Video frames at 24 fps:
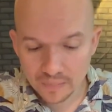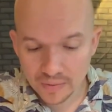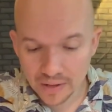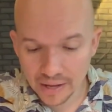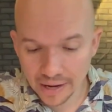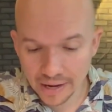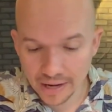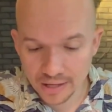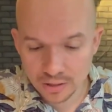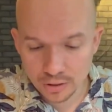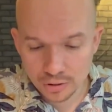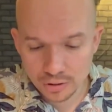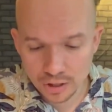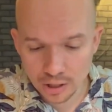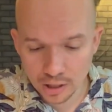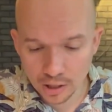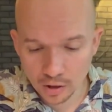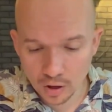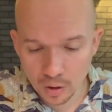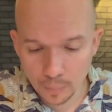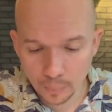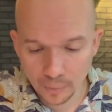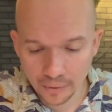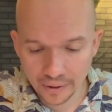Eso ustedes
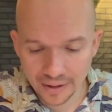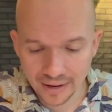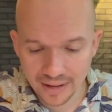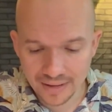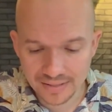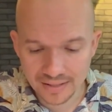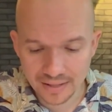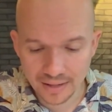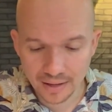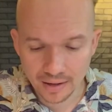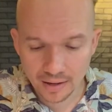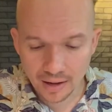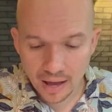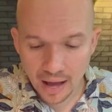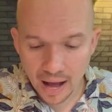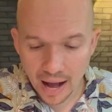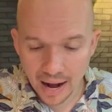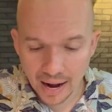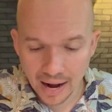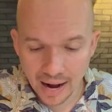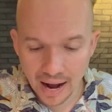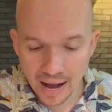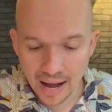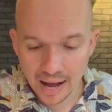lo pueden hacer
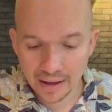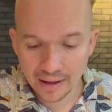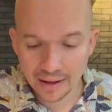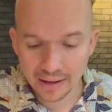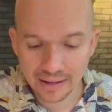acá